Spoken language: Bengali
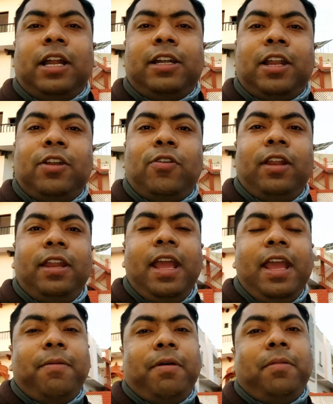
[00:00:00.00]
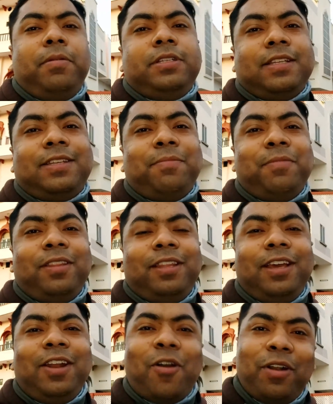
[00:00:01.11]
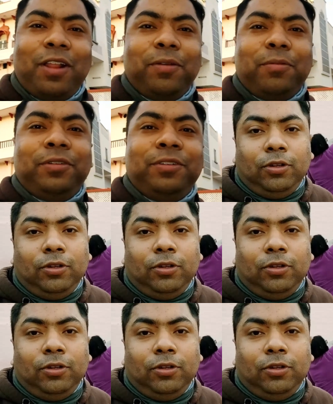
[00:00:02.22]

চান টান করে নিয়ে এবার আমরা জয়সলমের দিকে রওনা দেবো